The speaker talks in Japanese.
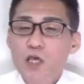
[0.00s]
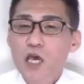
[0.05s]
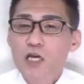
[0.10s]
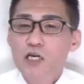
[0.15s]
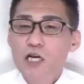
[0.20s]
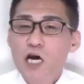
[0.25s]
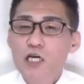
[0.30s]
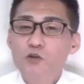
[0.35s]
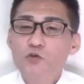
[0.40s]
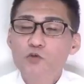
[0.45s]

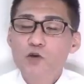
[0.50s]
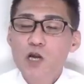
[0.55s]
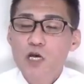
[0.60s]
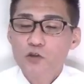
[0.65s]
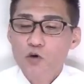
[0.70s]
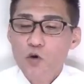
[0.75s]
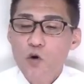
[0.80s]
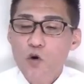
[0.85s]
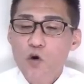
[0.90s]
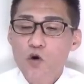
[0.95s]
えなどな
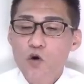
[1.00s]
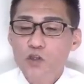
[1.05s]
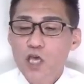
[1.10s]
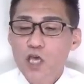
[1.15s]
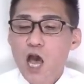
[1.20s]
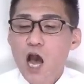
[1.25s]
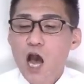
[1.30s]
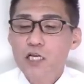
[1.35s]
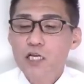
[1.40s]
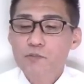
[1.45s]
ど
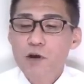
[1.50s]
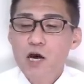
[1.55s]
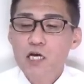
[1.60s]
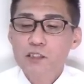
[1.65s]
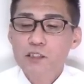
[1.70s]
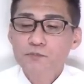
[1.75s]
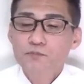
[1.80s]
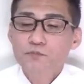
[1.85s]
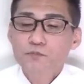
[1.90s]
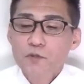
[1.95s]
でありま
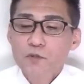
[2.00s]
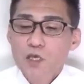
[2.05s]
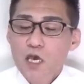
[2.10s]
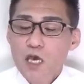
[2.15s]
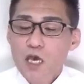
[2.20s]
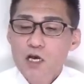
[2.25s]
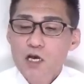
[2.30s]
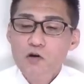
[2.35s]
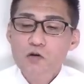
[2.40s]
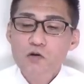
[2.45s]
す。
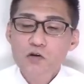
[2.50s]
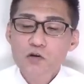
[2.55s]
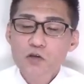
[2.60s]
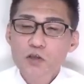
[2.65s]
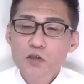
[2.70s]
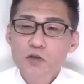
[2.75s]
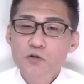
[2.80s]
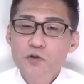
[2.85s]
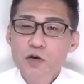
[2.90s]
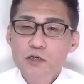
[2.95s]
えここの
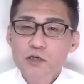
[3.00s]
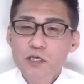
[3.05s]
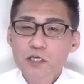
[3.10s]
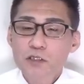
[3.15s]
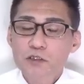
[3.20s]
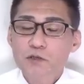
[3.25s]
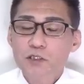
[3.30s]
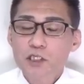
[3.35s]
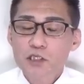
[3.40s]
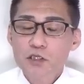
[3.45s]

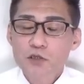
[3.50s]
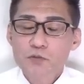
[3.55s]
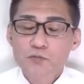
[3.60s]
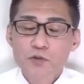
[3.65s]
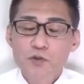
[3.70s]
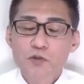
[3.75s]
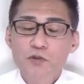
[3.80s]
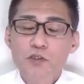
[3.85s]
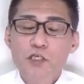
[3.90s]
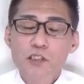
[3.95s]
URL、私の
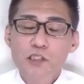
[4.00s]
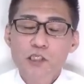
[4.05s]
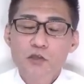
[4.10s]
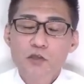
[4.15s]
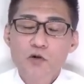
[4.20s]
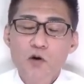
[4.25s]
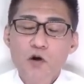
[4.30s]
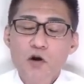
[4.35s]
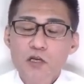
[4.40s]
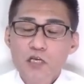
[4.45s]
ブログなんですけ
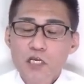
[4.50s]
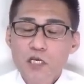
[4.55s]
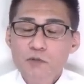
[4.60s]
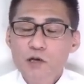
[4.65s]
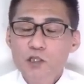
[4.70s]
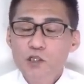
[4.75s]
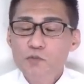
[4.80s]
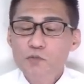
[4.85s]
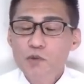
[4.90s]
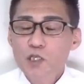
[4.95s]
ど、に
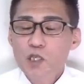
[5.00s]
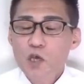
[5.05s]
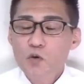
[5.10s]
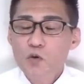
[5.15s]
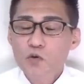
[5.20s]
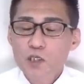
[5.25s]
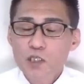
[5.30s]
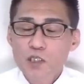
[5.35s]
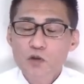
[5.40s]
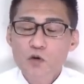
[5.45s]
まとめて
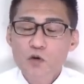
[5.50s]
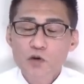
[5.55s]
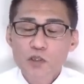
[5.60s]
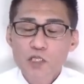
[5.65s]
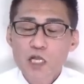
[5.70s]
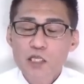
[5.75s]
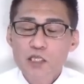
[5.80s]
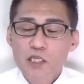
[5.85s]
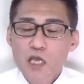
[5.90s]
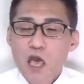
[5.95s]
おきおい
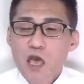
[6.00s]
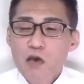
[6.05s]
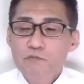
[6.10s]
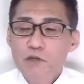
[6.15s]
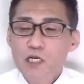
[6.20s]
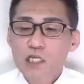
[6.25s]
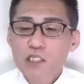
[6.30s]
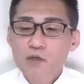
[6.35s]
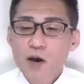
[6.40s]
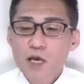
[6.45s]
たんで、
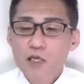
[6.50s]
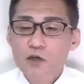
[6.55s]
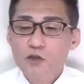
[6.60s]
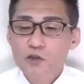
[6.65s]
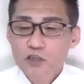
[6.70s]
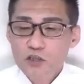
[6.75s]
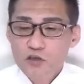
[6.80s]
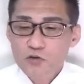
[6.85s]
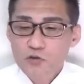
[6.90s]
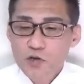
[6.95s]
皆様よ
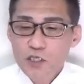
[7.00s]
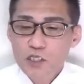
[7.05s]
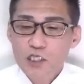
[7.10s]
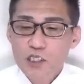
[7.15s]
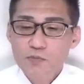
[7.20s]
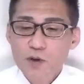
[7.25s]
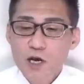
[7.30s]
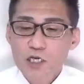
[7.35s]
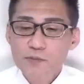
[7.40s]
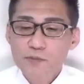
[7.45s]
ろしくお願いいた
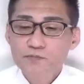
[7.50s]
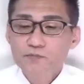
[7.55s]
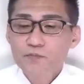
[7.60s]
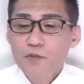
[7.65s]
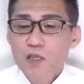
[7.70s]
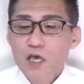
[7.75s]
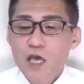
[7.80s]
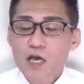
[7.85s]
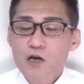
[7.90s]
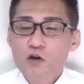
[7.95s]
しま
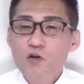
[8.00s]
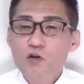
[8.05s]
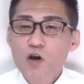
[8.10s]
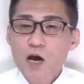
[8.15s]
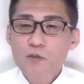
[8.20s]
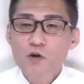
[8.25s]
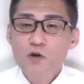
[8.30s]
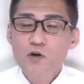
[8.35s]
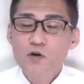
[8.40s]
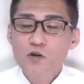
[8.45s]
す。え
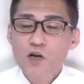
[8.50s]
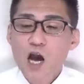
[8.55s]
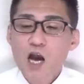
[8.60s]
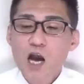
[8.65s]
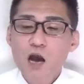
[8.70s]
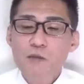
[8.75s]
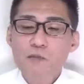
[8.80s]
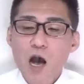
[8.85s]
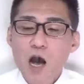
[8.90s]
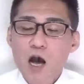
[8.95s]
コラボの
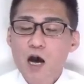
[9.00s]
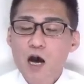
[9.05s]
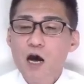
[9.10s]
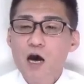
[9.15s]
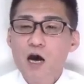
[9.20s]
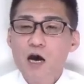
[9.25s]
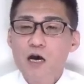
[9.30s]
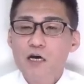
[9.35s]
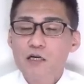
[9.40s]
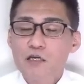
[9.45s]
仲間、
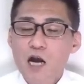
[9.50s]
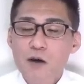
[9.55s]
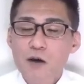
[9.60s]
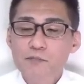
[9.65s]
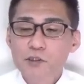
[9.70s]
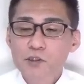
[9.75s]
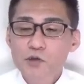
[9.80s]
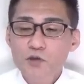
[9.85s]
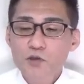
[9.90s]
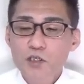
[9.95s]
あ
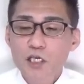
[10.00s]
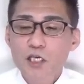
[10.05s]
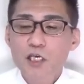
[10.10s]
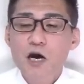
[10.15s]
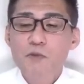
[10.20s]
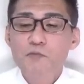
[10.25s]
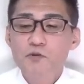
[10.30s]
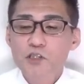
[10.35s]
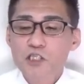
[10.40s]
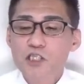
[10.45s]
株組織
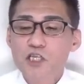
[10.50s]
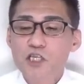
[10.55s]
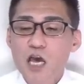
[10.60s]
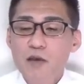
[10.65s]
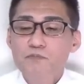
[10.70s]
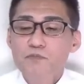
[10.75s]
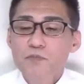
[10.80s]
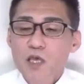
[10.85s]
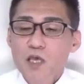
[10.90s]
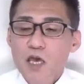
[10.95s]
かもしれな
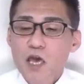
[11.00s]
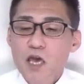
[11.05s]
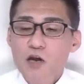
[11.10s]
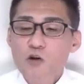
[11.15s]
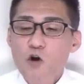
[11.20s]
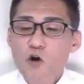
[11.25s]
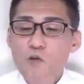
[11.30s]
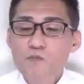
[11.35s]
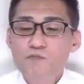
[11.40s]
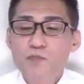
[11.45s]
い。え
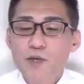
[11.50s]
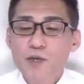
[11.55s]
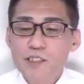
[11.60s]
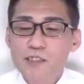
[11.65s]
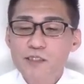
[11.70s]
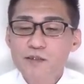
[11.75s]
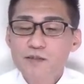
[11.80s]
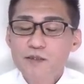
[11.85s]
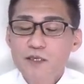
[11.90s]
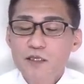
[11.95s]

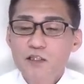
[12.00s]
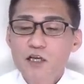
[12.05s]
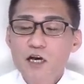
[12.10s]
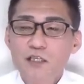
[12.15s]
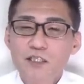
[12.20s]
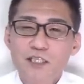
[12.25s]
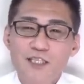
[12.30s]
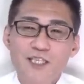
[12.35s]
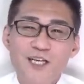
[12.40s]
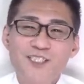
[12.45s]
コンパス、
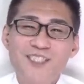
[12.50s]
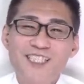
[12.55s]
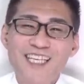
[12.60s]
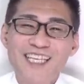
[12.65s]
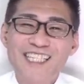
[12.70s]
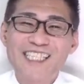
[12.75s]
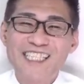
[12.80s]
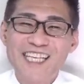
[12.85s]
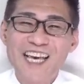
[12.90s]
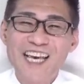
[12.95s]
中にいた臭
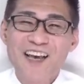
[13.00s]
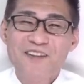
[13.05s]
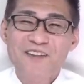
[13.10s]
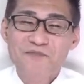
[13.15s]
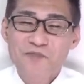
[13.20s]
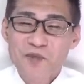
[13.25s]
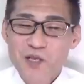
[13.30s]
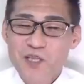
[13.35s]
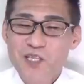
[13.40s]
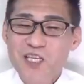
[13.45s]
いですね。
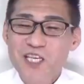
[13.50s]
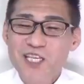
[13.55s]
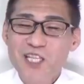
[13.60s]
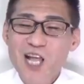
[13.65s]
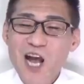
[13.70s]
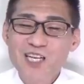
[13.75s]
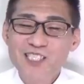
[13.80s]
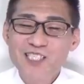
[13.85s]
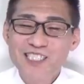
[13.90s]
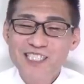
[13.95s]
二
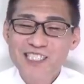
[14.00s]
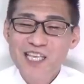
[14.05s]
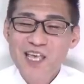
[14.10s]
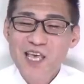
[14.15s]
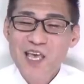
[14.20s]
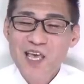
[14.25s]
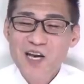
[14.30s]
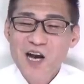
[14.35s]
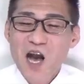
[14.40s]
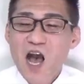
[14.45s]
択
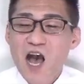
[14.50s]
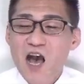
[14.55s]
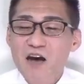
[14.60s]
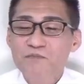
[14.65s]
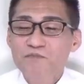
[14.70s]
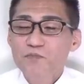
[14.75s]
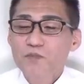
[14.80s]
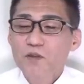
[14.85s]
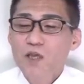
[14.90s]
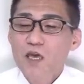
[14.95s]
制が、
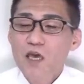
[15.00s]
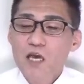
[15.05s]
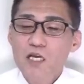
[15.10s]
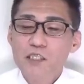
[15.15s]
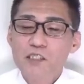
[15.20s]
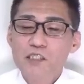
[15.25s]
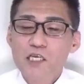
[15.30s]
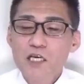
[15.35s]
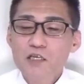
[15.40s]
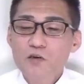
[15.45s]

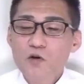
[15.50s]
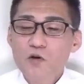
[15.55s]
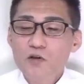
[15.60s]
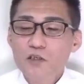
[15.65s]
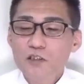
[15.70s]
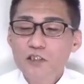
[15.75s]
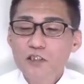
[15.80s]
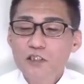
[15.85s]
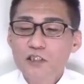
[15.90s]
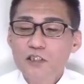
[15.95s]
えー、全
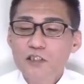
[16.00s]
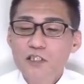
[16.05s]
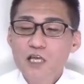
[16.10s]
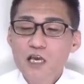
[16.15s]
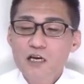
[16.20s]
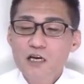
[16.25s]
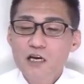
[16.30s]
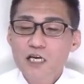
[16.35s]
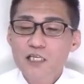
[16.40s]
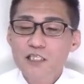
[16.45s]
国
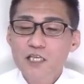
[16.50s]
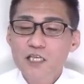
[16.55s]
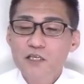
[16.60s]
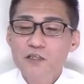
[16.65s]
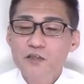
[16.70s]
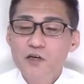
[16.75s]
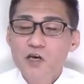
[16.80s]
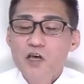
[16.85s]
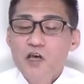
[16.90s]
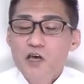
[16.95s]
展開してい
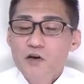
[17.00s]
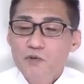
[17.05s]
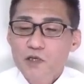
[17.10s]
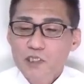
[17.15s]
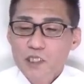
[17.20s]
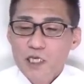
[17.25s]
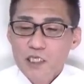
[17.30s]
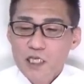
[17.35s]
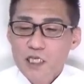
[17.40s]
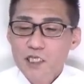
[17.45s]
る
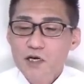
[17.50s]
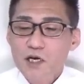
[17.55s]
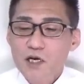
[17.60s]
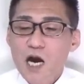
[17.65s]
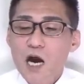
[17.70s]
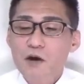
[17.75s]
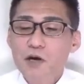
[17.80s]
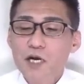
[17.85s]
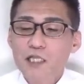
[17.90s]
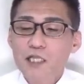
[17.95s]
私たちが
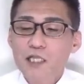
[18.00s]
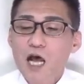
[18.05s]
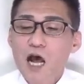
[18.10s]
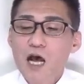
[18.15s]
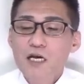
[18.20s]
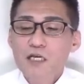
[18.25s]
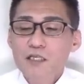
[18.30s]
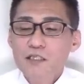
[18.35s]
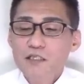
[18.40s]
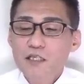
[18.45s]
買われ
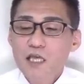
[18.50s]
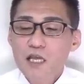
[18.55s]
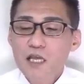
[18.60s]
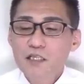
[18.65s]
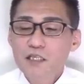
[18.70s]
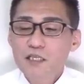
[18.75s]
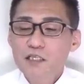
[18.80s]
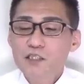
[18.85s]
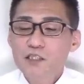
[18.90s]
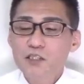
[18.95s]
た
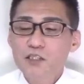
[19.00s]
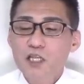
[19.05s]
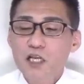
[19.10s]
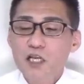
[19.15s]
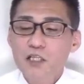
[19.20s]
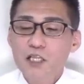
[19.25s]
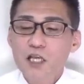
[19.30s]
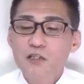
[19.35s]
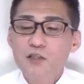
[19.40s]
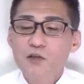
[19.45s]
点につい
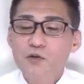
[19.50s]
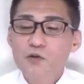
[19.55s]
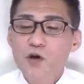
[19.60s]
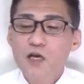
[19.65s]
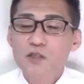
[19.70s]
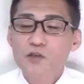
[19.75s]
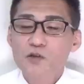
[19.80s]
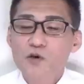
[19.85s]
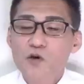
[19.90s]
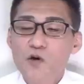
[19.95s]
てネットの
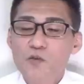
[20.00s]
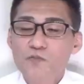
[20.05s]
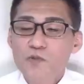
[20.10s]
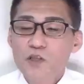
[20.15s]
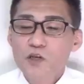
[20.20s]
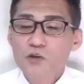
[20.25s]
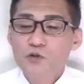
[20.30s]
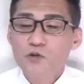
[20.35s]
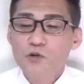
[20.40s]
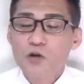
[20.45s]
反応。
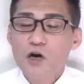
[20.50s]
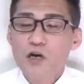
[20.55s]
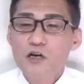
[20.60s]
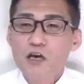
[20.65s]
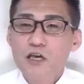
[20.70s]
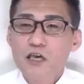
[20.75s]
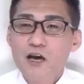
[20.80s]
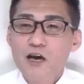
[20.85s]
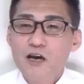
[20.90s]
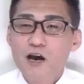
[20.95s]
売ら
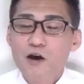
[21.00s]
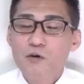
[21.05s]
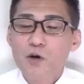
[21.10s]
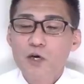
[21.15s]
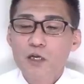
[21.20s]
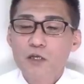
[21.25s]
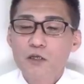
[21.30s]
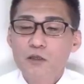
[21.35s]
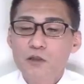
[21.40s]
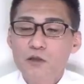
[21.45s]
なきゃ買わ
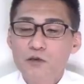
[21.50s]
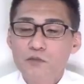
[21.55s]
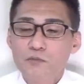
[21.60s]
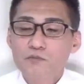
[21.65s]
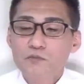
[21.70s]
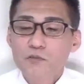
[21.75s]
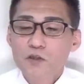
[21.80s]
れないだろ